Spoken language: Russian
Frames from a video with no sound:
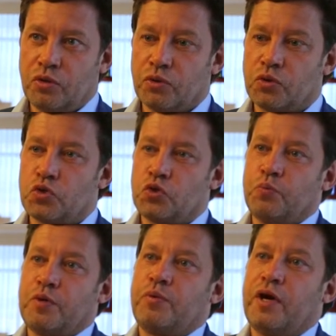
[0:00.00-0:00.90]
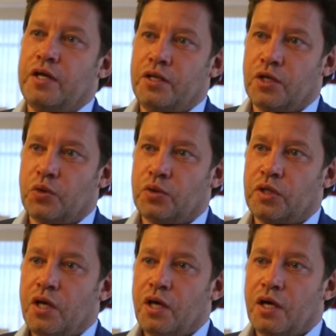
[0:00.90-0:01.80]
И вот то, что он пропагандирует
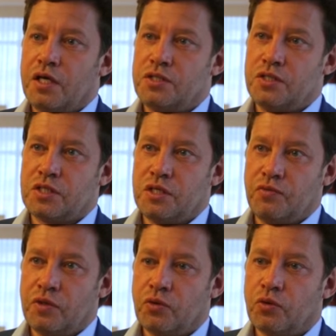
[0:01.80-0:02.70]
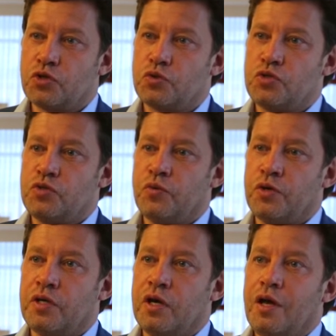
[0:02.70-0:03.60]
российское вино, и что
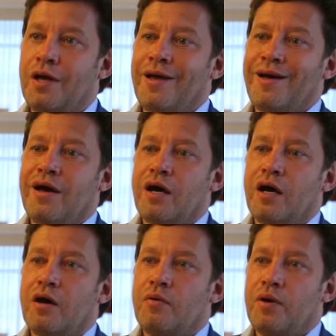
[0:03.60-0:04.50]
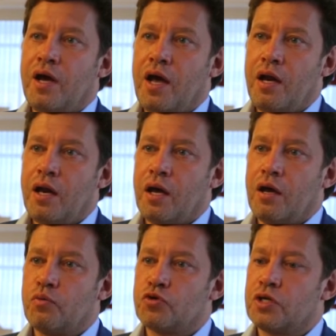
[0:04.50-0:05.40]
сегодня реально
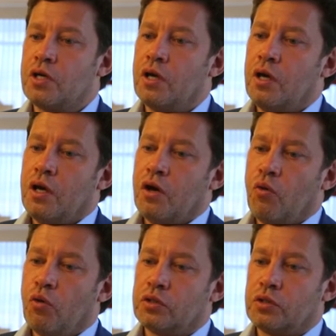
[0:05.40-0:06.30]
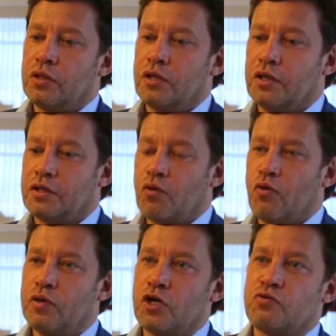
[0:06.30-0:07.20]
уже от
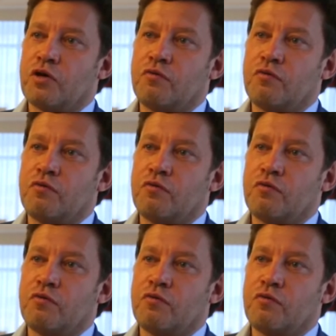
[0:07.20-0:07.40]
такого нашего